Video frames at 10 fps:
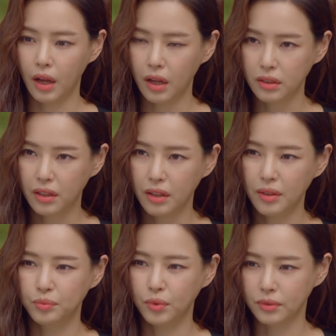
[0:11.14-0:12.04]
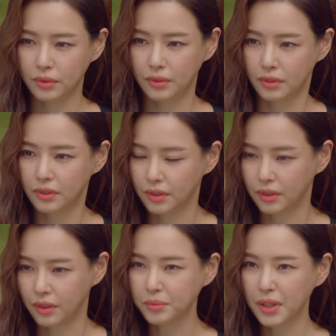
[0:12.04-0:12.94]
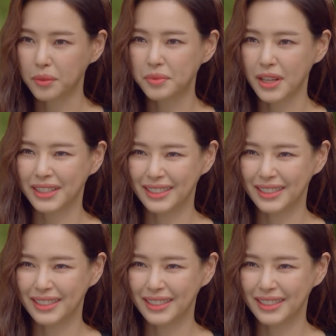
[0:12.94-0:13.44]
아, 네, 뭐 겸사겸사.